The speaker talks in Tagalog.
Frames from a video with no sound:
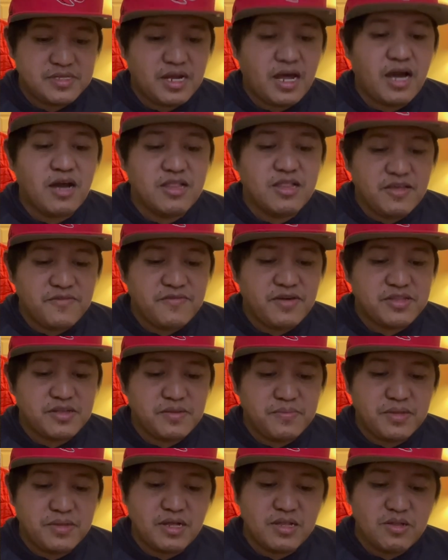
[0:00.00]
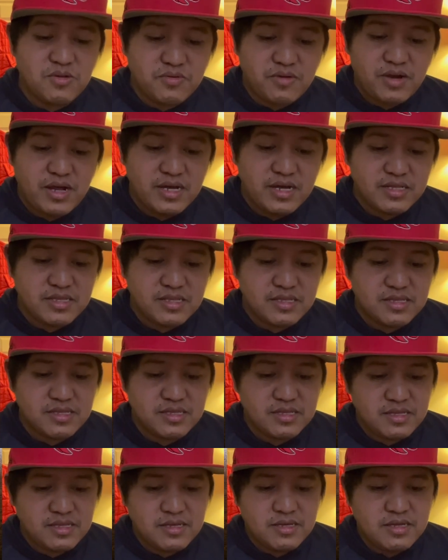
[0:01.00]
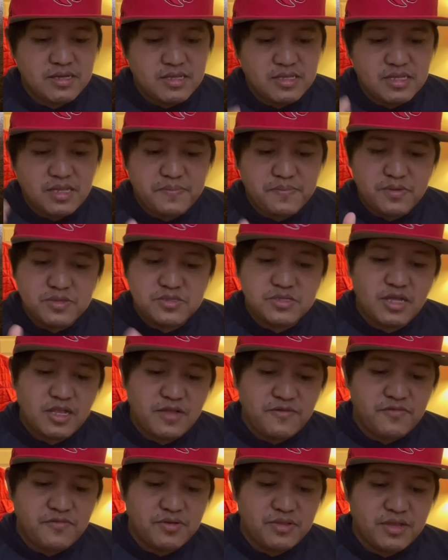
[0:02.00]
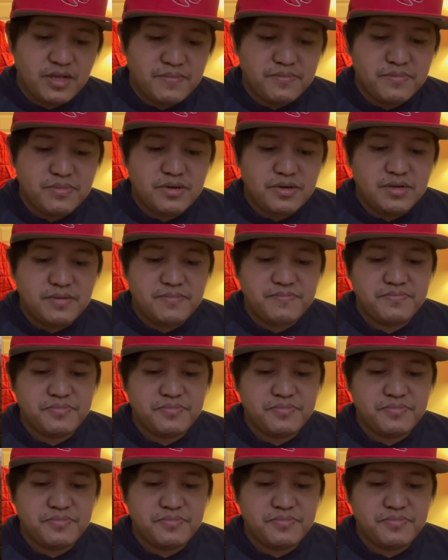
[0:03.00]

uh, Levi Terminal Orag tapos telephone number